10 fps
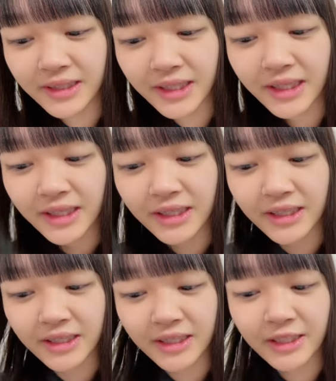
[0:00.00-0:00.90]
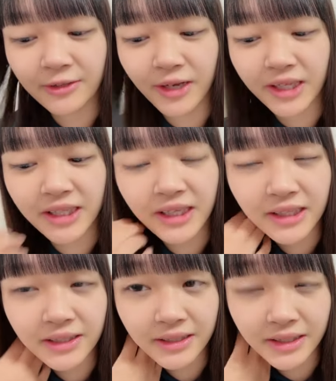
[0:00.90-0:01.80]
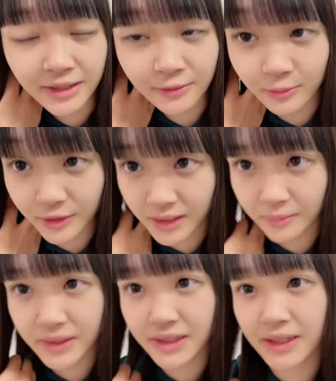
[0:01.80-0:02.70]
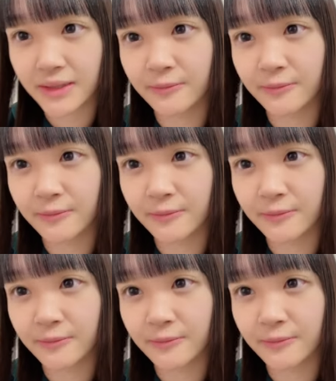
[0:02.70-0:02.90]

ねいいのかなって思ってますね